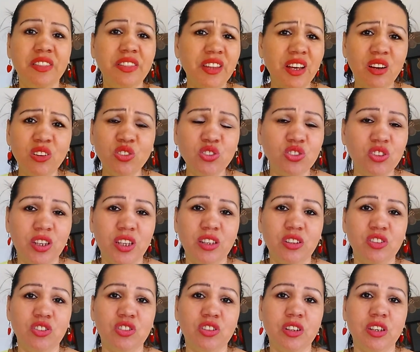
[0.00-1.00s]
Não,
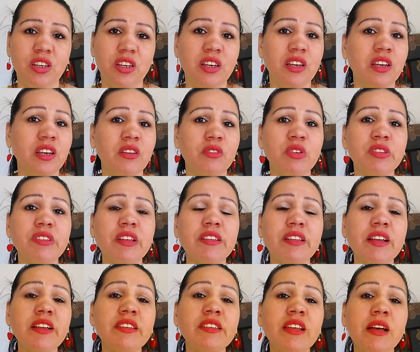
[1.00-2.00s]
gente. Você
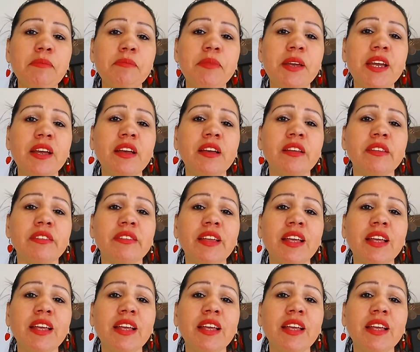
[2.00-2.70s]
tem que saber